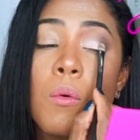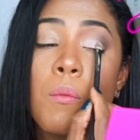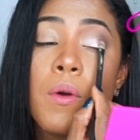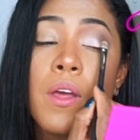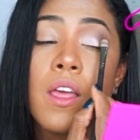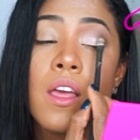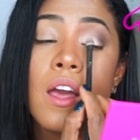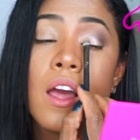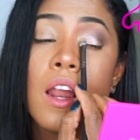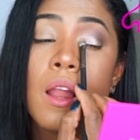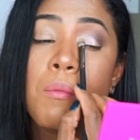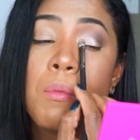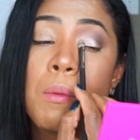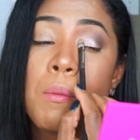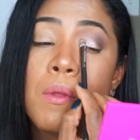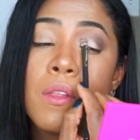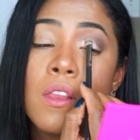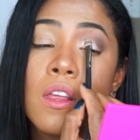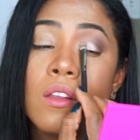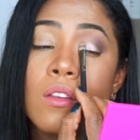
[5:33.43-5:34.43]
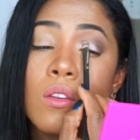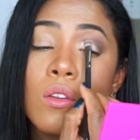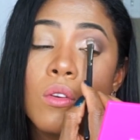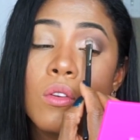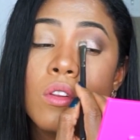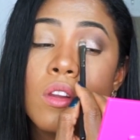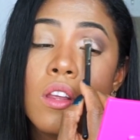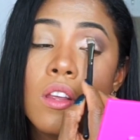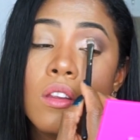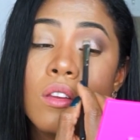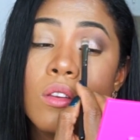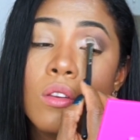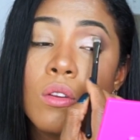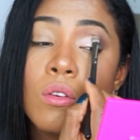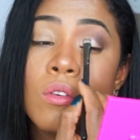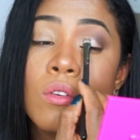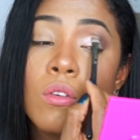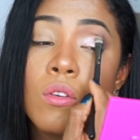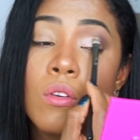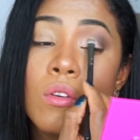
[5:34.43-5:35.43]
Oh my god, la pigmentación de
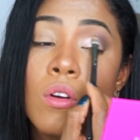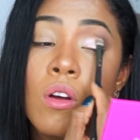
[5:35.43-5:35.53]
esto.